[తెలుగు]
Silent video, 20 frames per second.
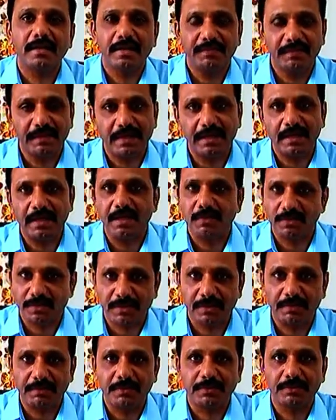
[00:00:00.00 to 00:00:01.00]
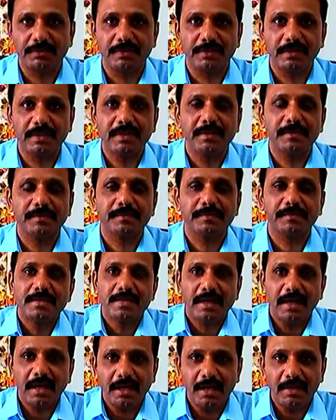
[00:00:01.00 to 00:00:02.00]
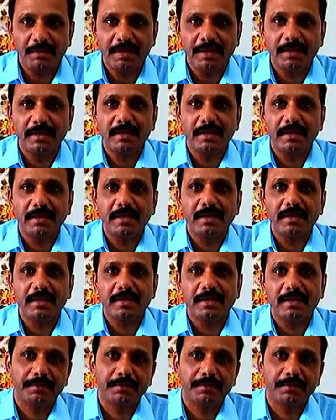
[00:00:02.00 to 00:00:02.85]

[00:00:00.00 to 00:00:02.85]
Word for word: డెఫినెట్గా అవసరం అవుతుంది చాలామంది